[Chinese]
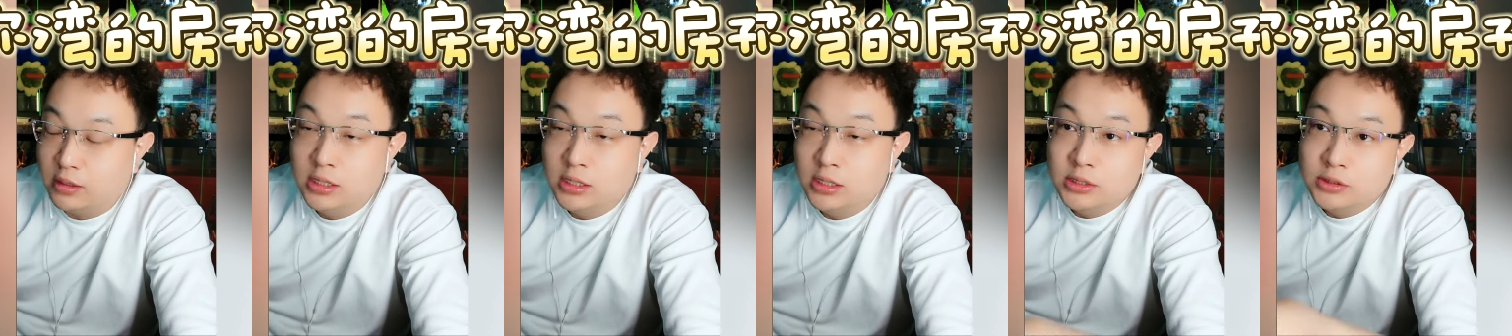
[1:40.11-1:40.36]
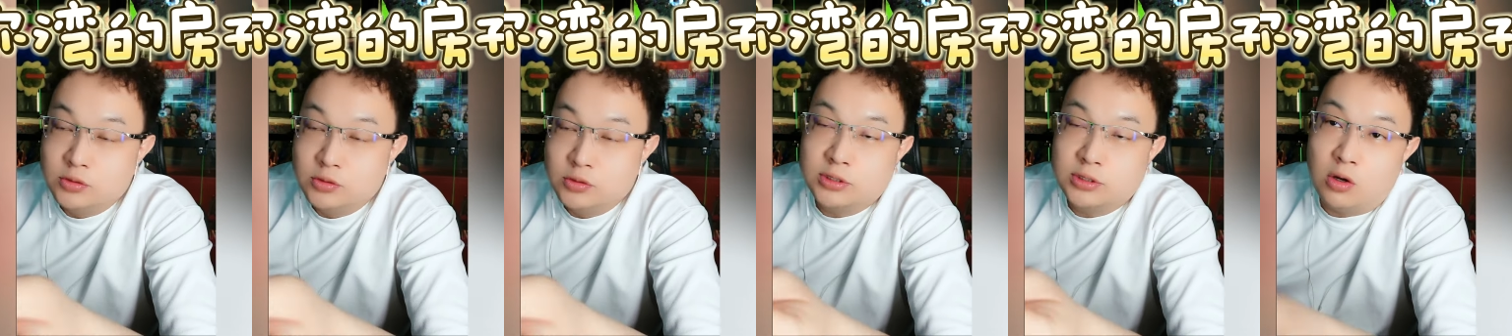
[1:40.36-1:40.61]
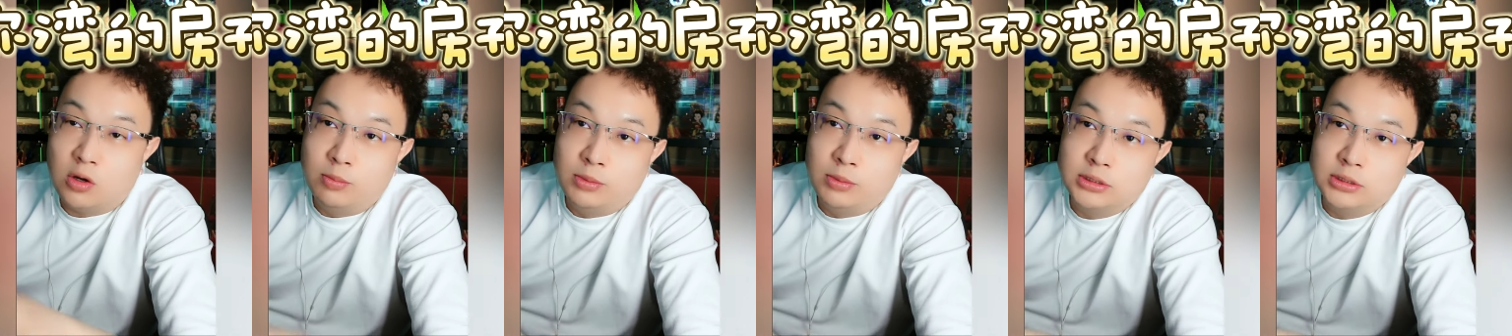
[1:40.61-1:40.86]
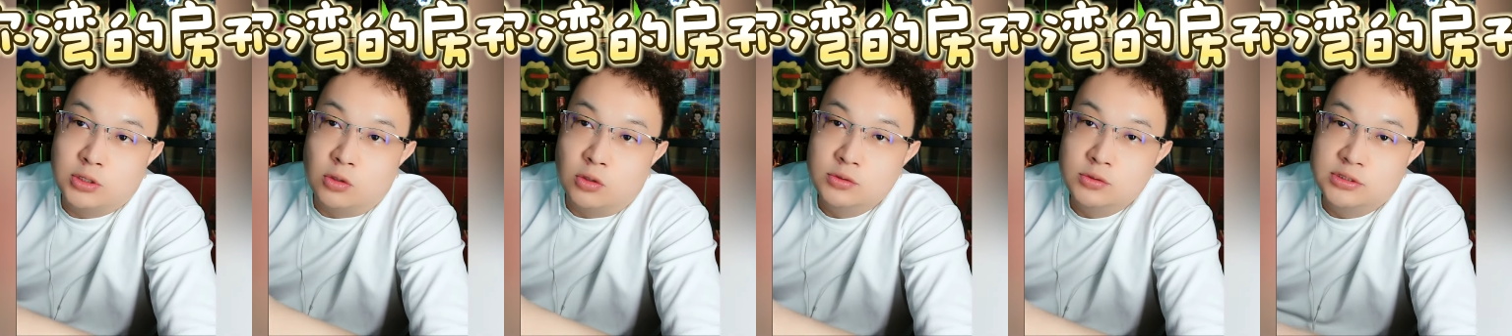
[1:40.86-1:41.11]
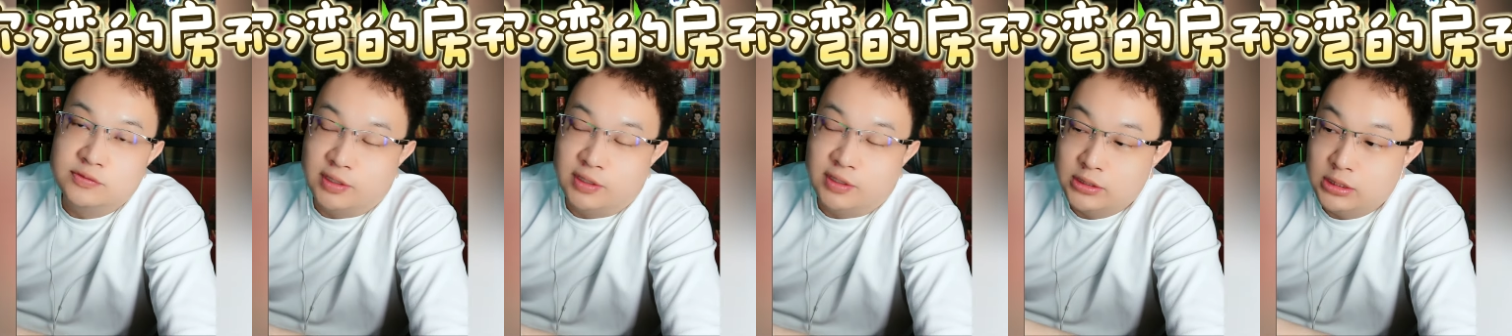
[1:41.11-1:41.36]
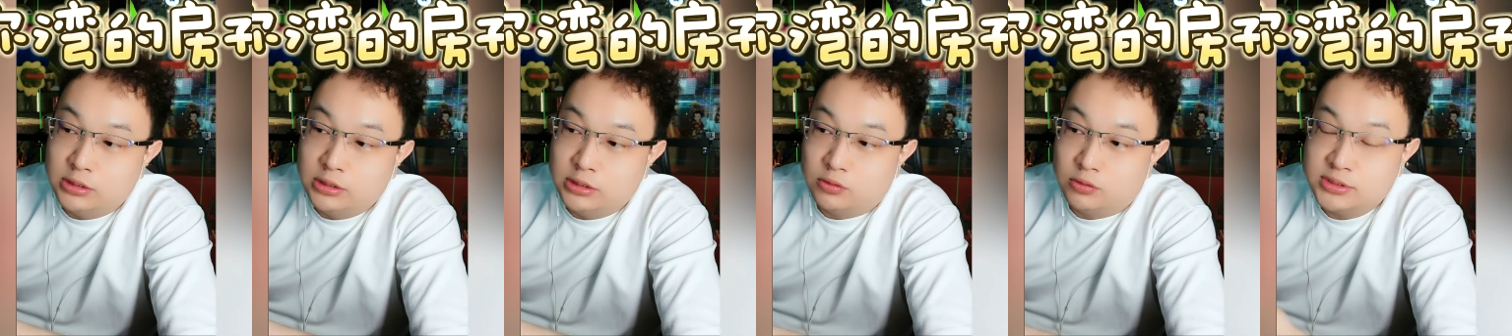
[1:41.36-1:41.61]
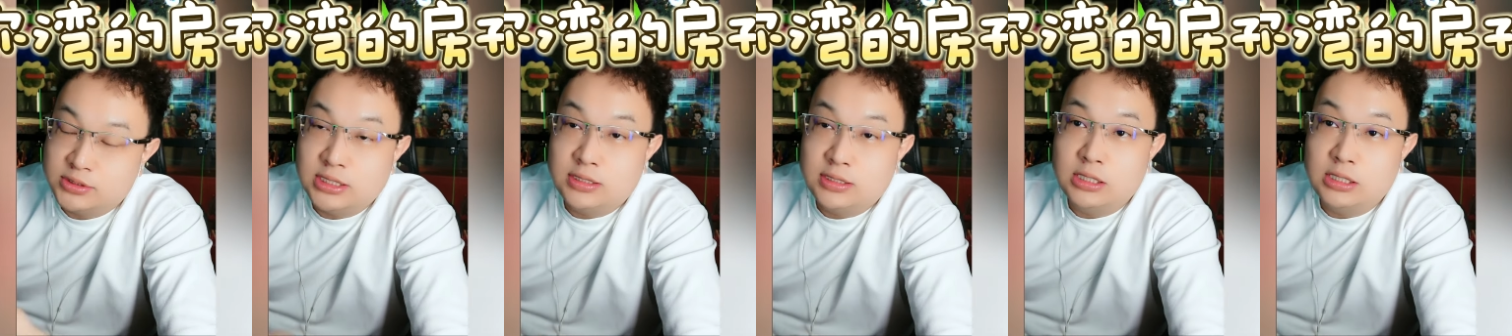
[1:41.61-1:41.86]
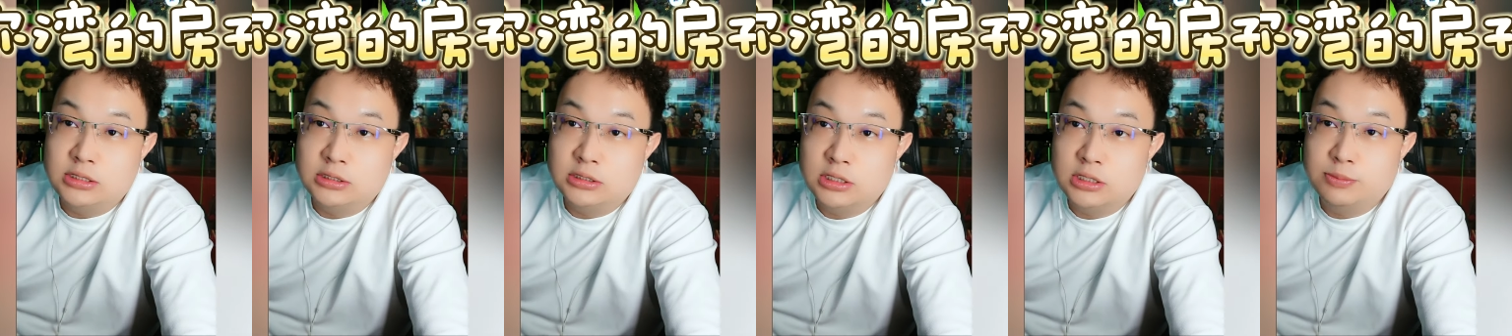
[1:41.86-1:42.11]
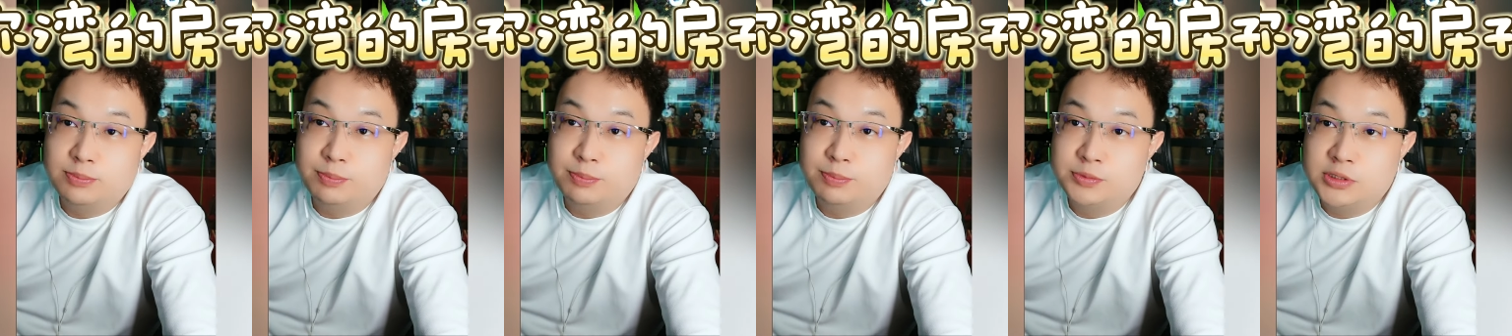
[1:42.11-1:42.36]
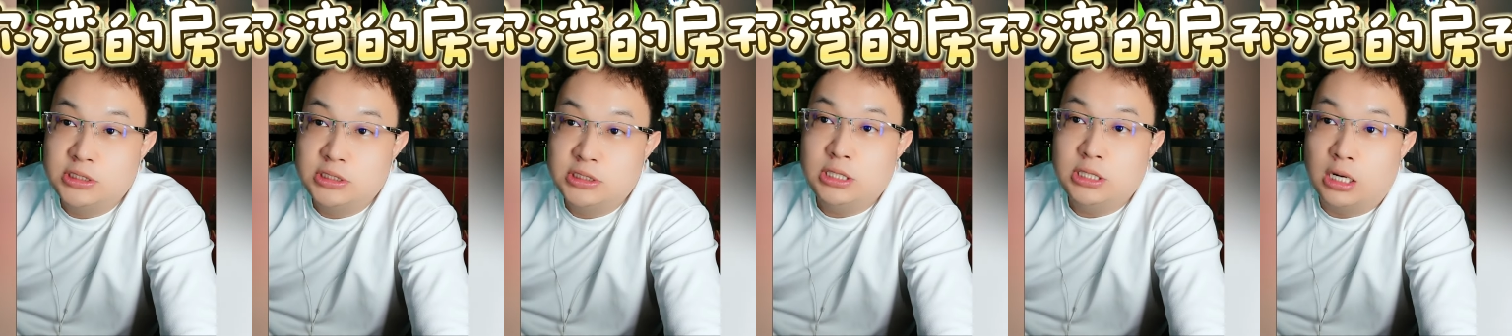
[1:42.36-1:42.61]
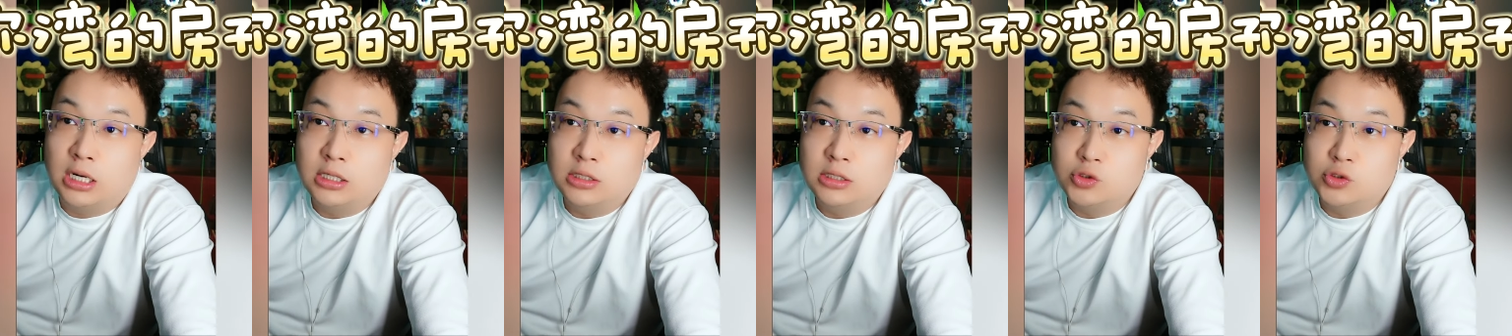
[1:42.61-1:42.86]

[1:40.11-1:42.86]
就是后面是投资房的这种，现在已经是七点九